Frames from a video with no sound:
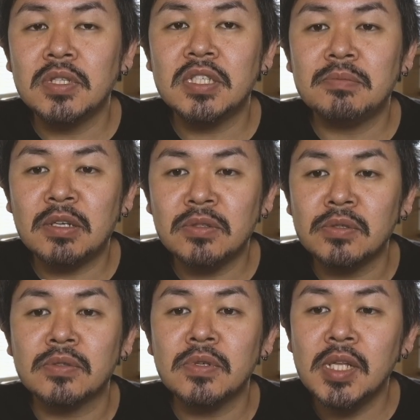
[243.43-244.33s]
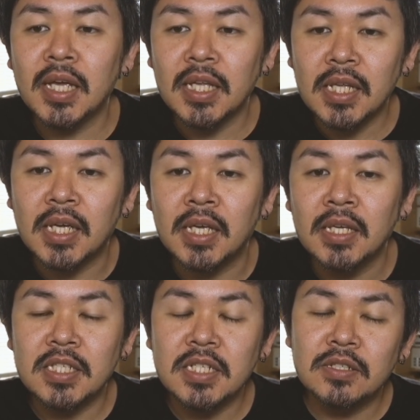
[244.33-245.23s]
飲んでしまうと、それだけ
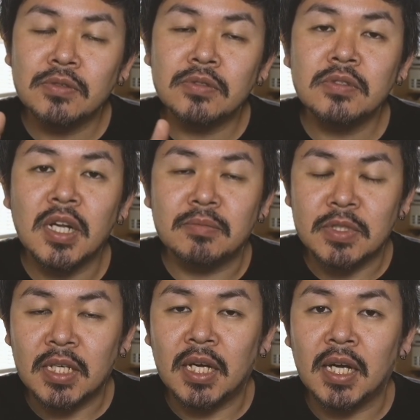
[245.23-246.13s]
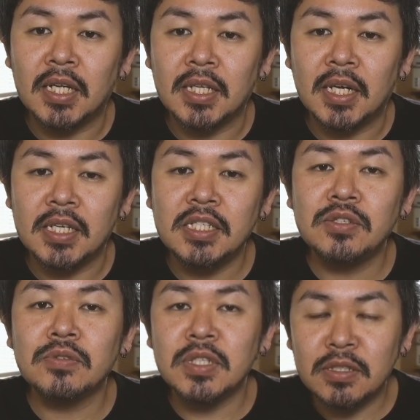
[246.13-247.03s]
で1日 6g って考えたら1
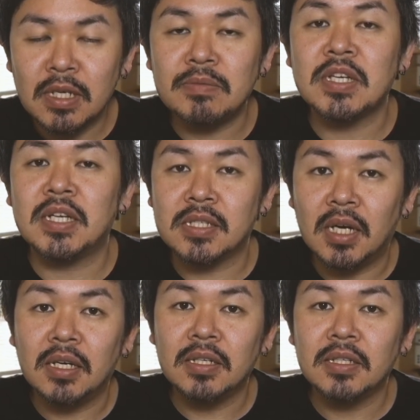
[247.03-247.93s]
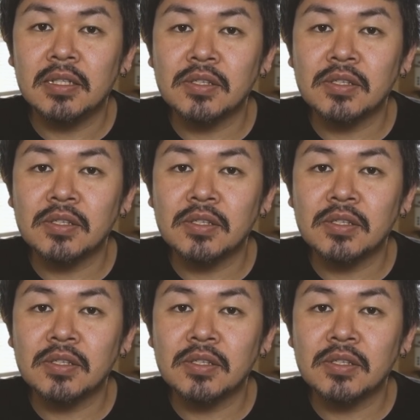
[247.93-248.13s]
食 2g じゃないですか。